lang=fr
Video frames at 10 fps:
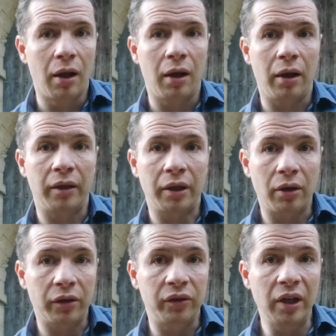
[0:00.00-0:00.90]
Euh, et
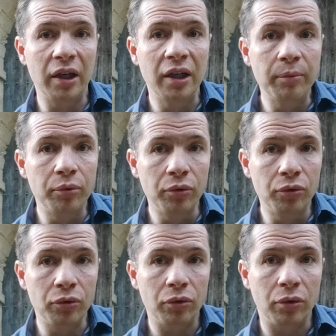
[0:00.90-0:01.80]
d'ailleurs, dès le début
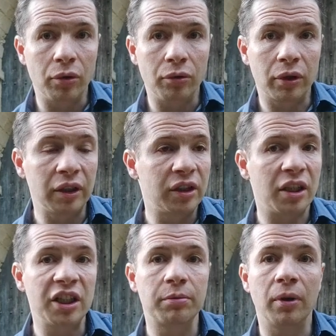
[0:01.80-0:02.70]
du, du
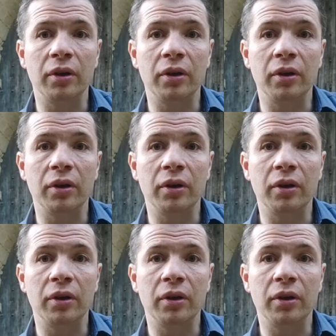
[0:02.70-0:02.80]
christianisme,